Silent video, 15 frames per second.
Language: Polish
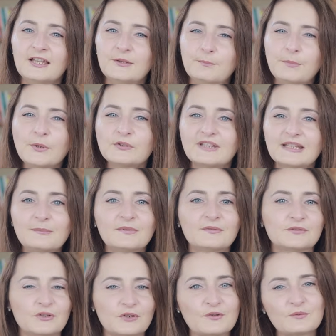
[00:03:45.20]
I potem
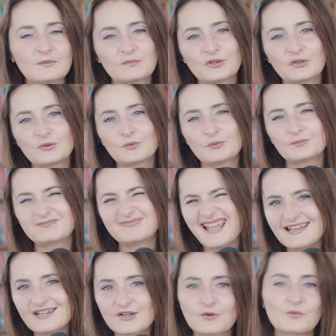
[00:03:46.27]
w dorosłym życiu
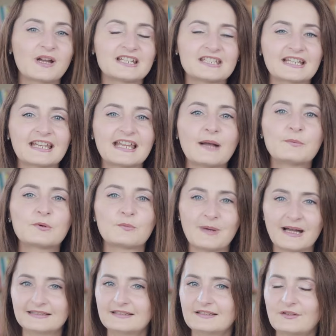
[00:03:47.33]
też szukasz takiej
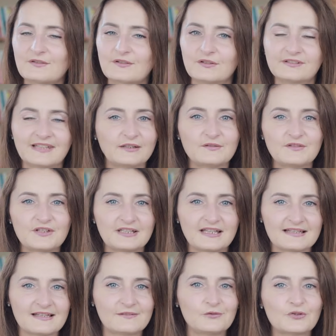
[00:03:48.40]
aprobaty, rozglądając się
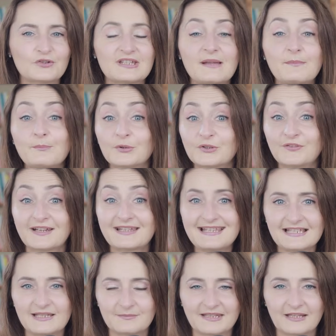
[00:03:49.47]
na zewnątrz za
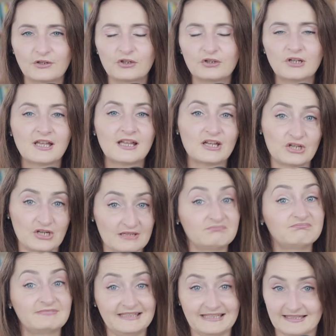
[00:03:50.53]
potwierdzeniem tego, że
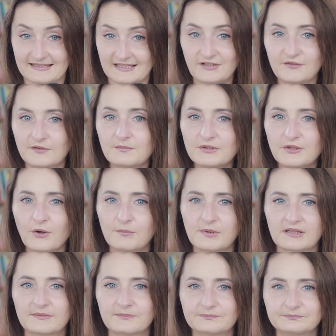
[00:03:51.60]
jesteś czymś
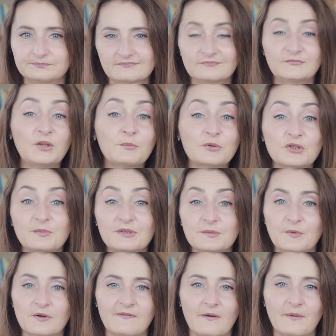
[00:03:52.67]
dobry. To może być
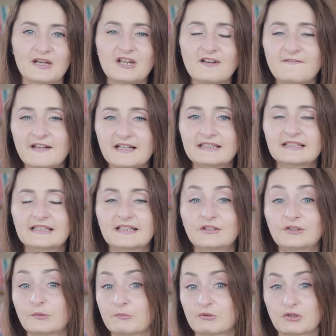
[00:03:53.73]
pochwała szefa,
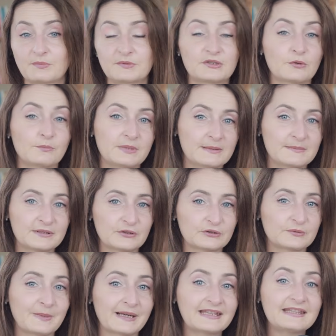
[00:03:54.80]
to może być komplement
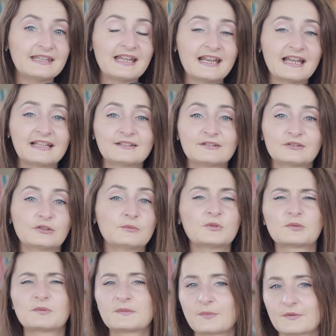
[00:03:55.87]
od partnera, to
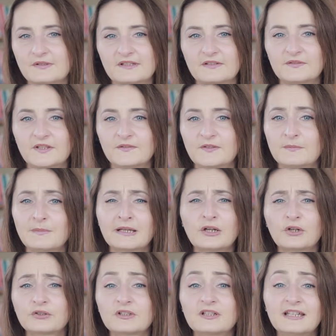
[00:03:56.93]
może być pozytywny
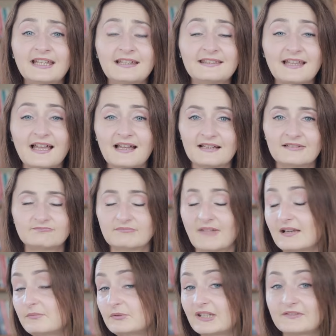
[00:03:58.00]
feedback od klienta,
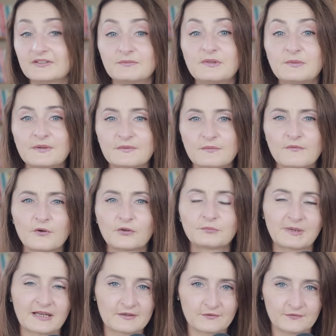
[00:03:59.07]
albo nawet miłe słowo od
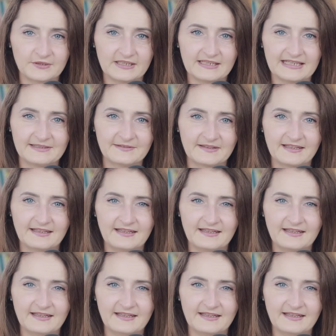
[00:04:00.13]
pracownika.